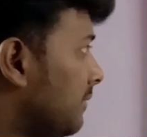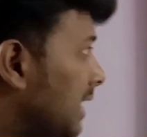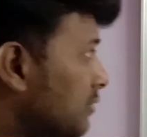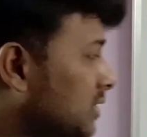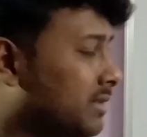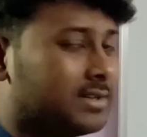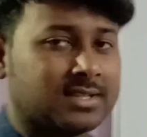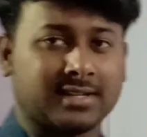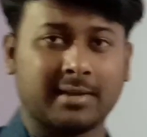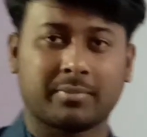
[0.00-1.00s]
अब उसके बाद
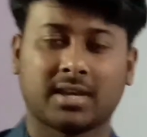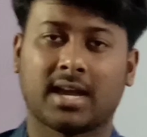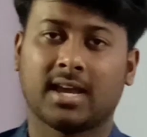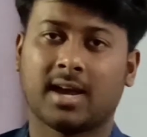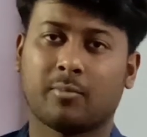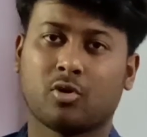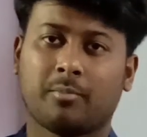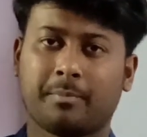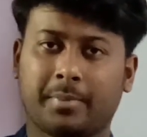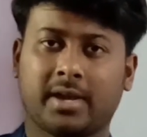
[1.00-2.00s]
स्टेप क्या है आपको
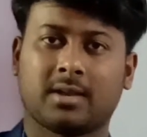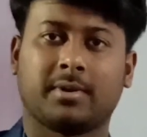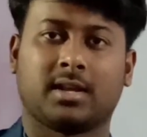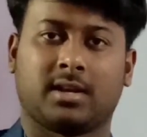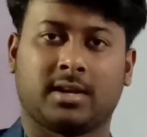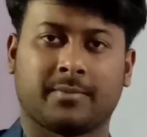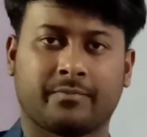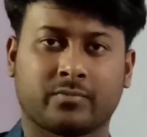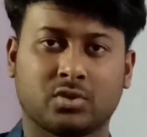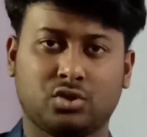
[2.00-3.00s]
पेयर बनाने हैं
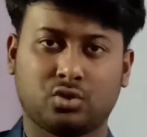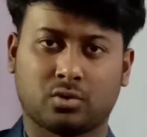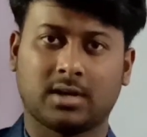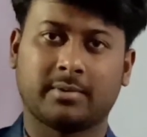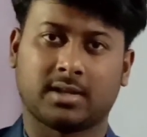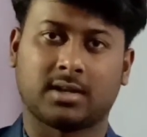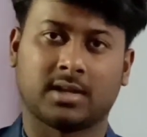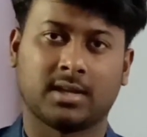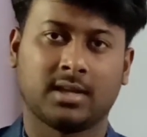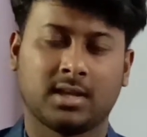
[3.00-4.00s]
जोड़ा बनाना
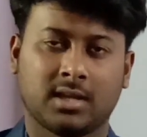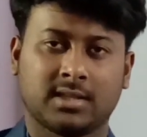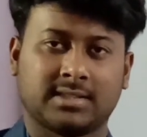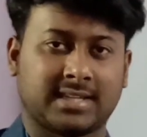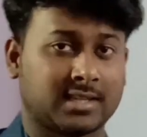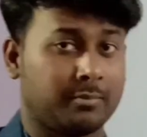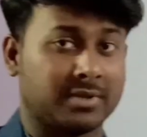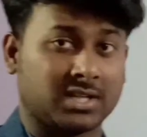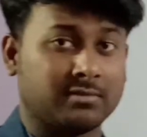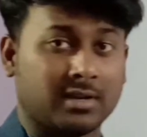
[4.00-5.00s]
है जैसे हम
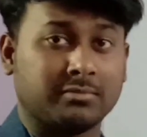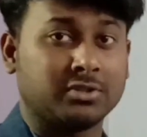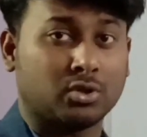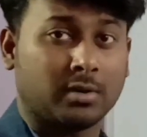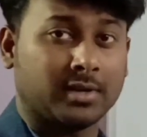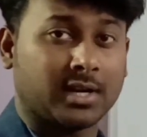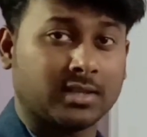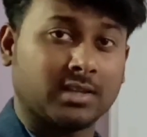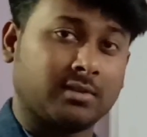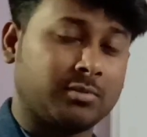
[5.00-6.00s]
पिछली बार भी जोड़ा बनाते
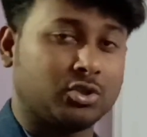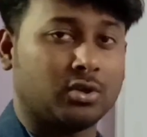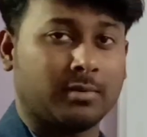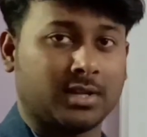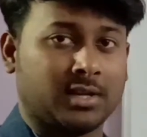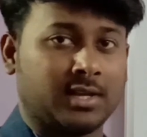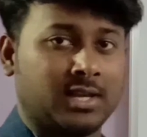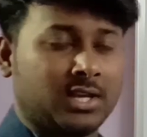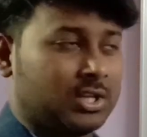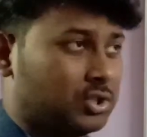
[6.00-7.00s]
हैं इस बार भी जोड़ा बनाना
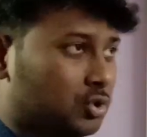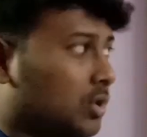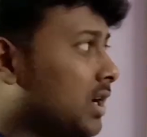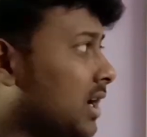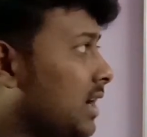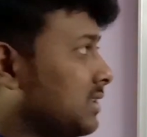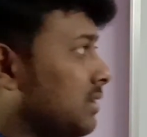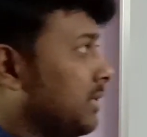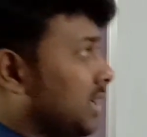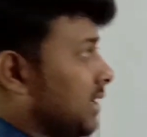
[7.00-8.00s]
है जोड़ा कहाँ से
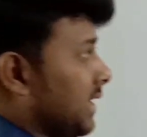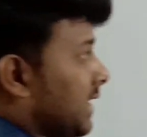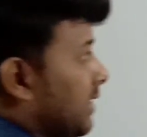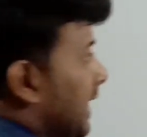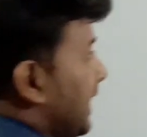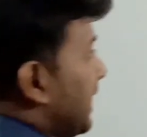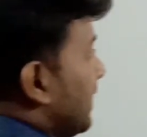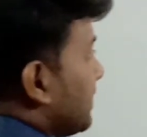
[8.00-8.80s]
बनाना है राइट हैंड